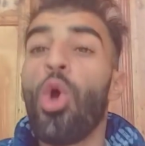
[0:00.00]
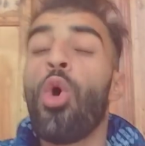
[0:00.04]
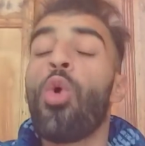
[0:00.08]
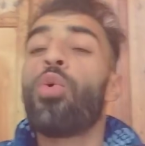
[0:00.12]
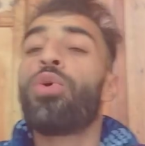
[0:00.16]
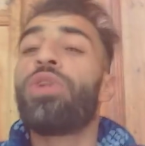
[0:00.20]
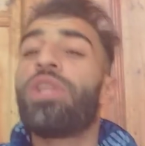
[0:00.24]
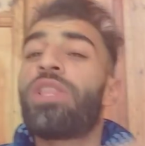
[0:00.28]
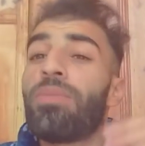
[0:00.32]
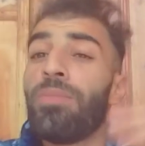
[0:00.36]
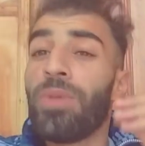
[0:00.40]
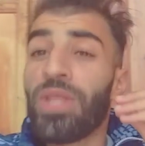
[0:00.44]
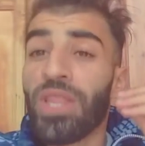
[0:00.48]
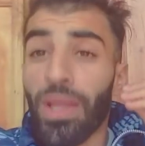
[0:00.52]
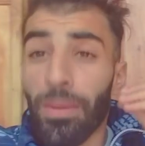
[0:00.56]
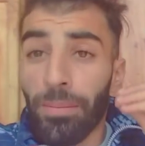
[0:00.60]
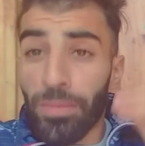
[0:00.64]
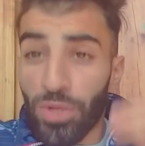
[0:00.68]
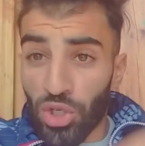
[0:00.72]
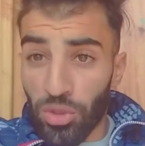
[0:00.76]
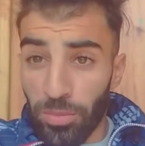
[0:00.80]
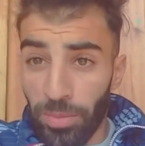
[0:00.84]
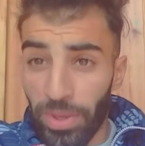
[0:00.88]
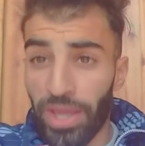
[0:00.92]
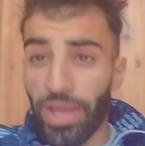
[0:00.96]
ونتمنى من
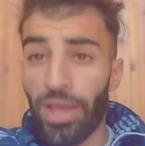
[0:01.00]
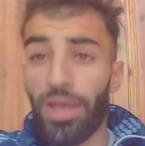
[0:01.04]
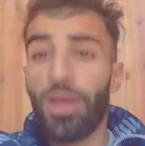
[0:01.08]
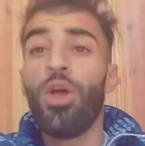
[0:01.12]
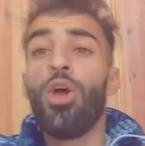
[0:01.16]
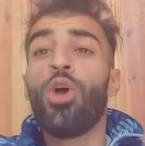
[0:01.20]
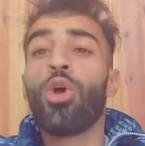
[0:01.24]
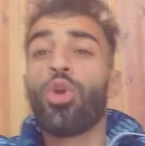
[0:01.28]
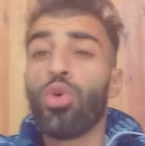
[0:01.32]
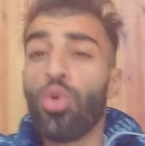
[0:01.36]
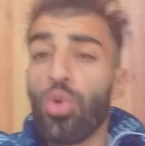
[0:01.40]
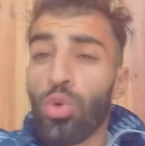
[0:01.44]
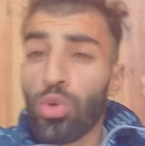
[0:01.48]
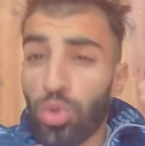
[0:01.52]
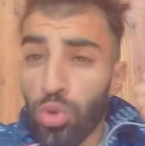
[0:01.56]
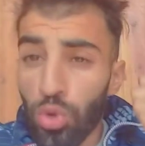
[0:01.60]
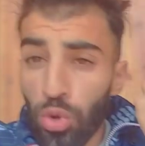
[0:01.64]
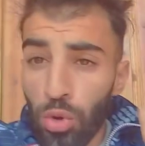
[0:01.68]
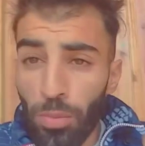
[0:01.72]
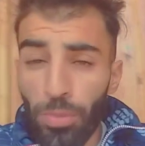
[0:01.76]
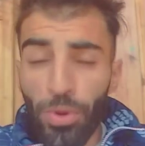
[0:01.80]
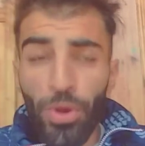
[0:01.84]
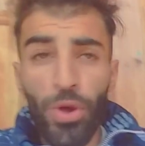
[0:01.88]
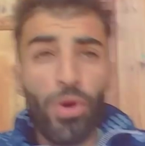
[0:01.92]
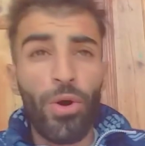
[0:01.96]
جميع
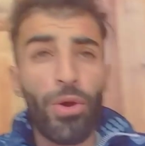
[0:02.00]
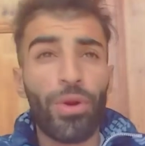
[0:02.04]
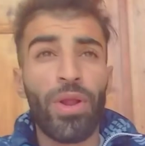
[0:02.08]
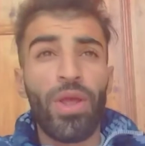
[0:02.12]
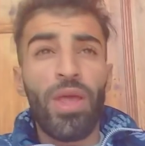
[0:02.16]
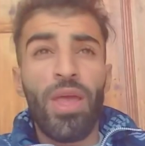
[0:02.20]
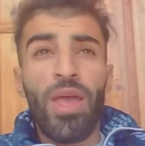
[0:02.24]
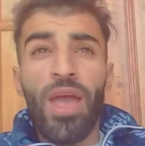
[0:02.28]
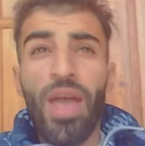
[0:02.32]
يوتيوبر